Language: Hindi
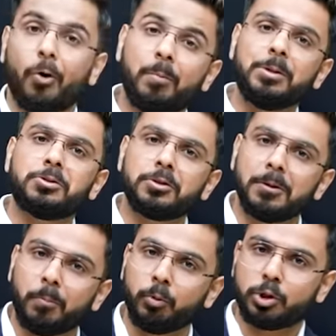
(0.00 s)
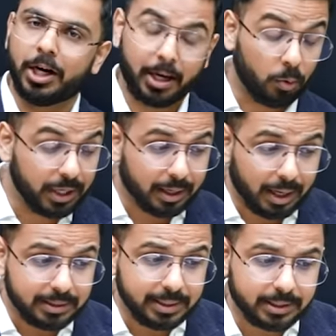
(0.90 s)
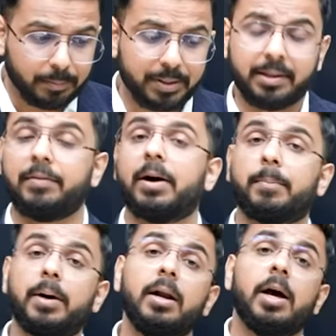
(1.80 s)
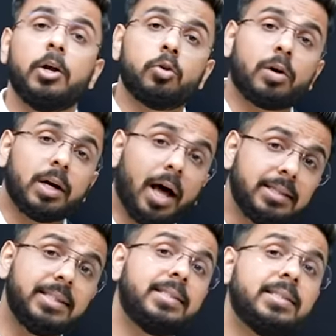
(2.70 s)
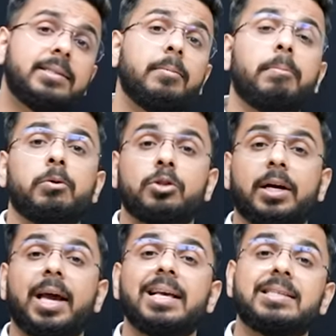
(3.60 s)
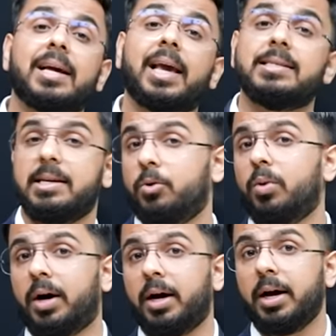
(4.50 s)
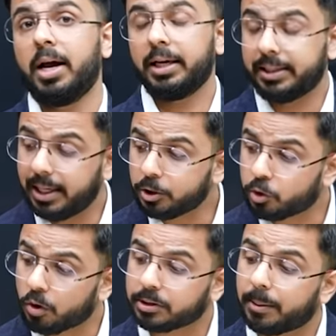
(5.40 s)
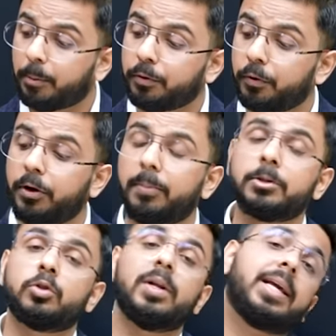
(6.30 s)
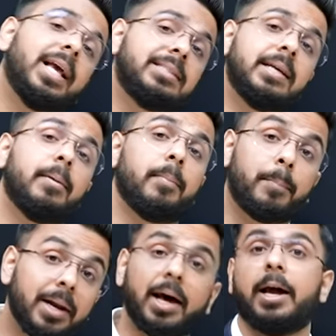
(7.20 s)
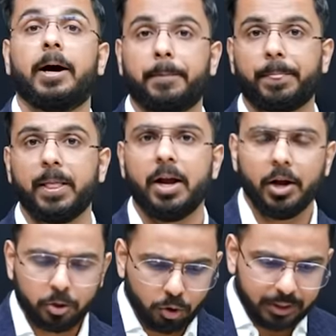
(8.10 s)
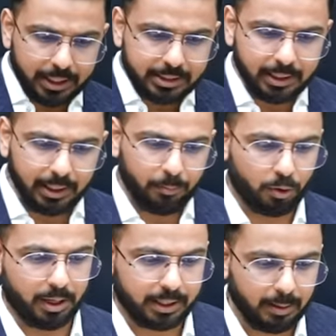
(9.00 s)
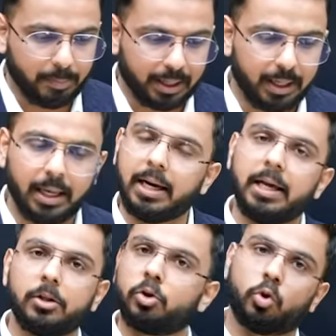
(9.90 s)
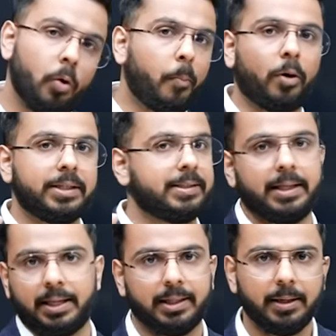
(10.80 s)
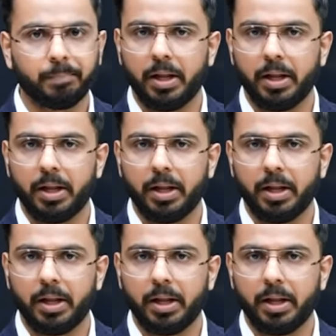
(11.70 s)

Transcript: उन बच्चों से पूछा गया उनकी क्लास टीचर भी थी वहां पर तो क्लास टीचर से भी पूछा गया ऐसा कैसे हुआ ये स्टॉक्स का पोर्टफोलियो उन बच्चों ने कैसे बनाया तो टीचर ने बोला कि मैंने इन्हें दो पॉइंट्स दिए थे